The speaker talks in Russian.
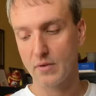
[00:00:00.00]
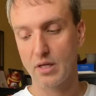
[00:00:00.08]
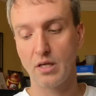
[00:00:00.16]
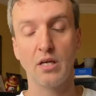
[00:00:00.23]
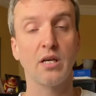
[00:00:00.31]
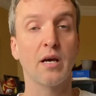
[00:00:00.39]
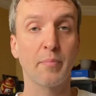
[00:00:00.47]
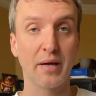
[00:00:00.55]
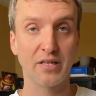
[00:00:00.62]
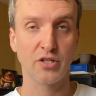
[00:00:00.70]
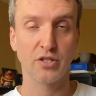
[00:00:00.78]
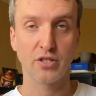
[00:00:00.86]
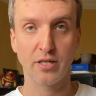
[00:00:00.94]
И
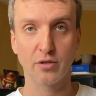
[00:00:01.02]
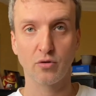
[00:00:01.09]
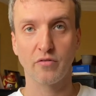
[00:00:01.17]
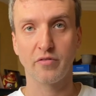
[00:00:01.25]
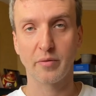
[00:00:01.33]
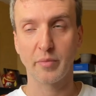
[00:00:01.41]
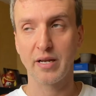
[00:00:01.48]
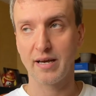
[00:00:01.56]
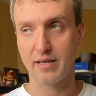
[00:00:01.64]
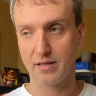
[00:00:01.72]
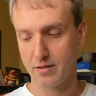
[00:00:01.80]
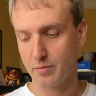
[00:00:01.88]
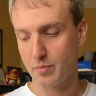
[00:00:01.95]
опять же, те, кто
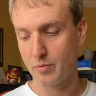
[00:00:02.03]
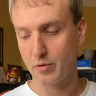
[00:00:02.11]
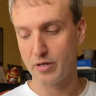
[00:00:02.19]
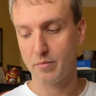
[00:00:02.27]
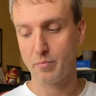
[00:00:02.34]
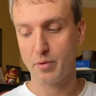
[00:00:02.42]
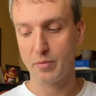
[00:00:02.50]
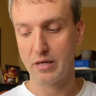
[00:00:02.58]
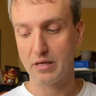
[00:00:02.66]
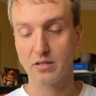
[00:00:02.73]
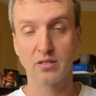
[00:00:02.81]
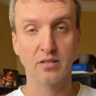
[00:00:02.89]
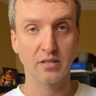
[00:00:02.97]
оформляет по, моей по
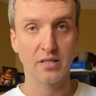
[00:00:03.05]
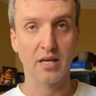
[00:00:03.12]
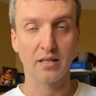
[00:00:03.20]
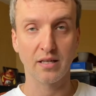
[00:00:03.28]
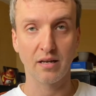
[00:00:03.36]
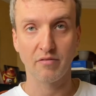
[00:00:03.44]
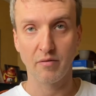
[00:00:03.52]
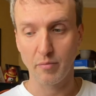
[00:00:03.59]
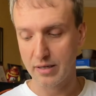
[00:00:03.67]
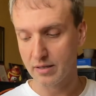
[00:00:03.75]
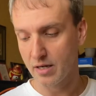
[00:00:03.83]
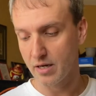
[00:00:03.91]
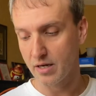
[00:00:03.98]
моей ссылке от
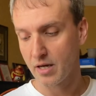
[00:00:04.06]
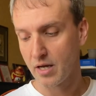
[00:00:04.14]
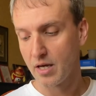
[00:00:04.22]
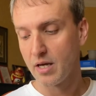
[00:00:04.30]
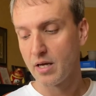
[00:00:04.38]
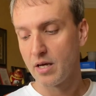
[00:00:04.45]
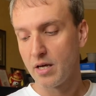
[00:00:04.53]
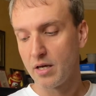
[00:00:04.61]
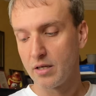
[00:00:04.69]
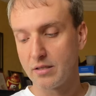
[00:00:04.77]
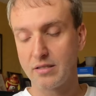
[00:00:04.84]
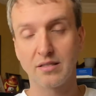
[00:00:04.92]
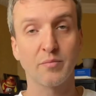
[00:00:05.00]
Альфа-банка,
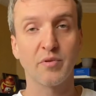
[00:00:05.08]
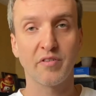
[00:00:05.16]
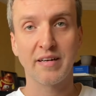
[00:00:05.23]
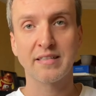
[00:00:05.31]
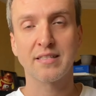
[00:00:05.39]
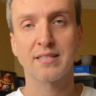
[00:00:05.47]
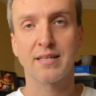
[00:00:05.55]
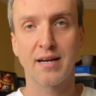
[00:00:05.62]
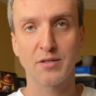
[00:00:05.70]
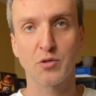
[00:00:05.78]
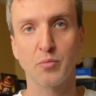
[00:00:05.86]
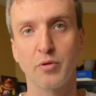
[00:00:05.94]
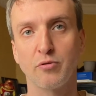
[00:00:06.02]
не забывайте
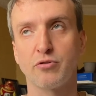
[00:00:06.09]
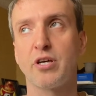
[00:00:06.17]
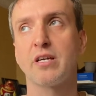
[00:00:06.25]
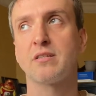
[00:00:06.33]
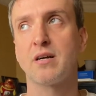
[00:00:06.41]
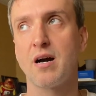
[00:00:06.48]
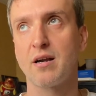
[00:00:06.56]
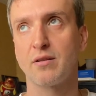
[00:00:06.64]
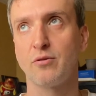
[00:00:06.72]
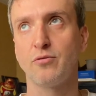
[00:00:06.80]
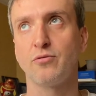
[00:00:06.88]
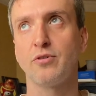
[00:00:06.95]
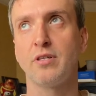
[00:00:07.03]
сразу получать
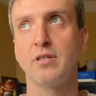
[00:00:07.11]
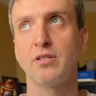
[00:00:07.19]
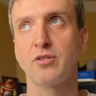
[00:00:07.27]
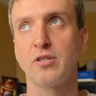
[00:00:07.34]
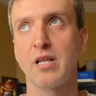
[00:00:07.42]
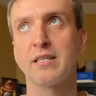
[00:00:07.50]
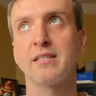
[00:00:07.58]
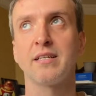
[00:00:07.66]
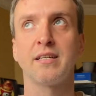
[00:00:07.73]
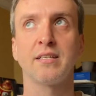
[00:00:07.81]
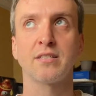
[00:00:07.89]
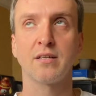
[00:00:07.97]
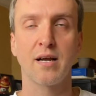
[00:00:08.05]
карту и
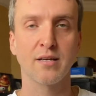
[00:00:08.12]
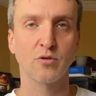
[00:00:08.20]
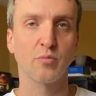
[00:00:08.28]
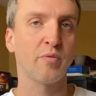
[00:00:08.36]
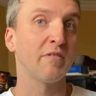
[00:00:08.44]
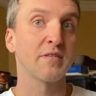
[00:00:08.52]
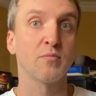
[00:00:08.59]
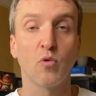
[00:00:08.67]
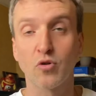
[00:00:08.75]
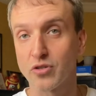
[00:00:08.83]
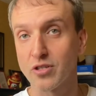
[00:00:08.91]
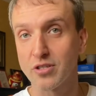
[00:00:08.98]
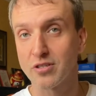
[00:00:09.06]
желательно сразу по
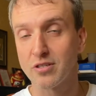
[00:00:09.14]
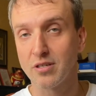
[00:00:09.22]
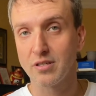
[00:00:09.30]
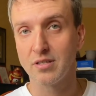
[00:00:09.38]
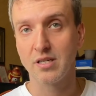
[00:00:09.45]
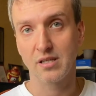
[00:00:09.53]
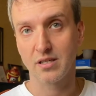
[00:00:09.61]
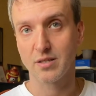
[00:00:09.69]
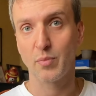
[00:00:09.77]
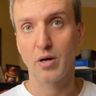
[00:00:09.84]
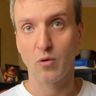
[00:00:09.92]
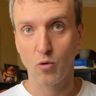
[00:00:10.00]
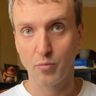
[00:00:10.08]
возможности делать
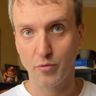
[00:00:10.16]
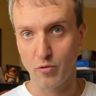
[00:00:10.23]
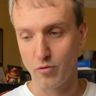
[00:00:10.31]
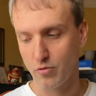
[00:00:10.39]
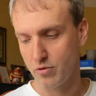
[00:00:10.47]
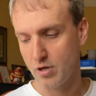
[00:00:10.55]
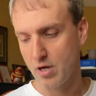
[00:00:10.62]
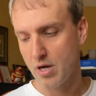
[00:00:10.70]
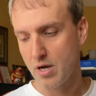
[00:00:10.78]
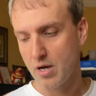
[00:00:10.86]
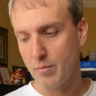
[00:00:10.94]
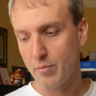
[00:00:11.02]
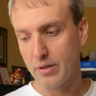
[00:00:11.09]
покупку,
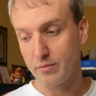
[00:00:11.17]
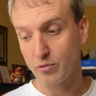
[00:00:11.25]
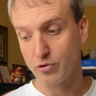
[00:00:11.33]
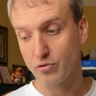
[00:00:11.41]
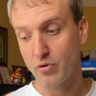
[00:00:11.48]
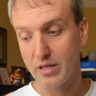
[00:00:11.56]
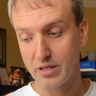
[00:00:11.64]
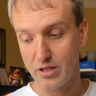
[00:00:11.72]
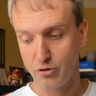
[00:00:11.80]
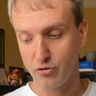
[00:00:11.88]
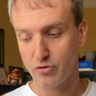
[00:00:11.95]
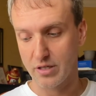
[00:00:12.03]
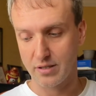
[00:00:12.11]
потому что они
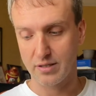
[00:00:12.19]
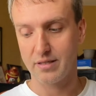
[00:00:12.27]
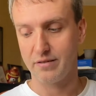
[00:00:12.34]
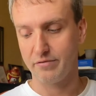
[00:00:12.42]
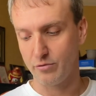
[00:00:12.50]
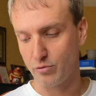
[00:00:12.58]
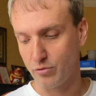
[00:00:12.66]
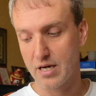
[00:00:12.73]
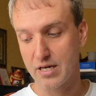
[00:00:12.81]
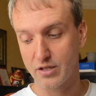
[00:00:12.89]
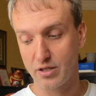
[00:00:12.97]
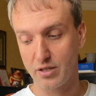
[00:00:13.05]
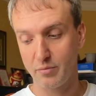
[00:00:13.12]
еще разыгрывают
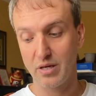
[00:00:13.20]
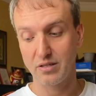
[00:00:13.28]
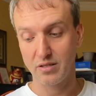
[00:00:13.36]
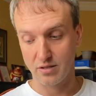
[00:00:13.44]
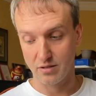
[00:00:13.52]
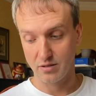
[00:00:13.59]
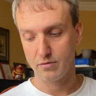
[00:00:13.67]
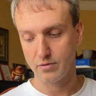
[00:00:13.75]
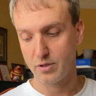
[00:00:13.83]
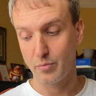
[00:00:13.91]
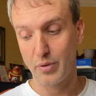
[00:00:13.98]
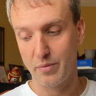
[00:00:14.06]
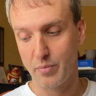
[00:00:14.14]
каждый месяц,
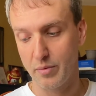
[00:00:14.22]
теперь по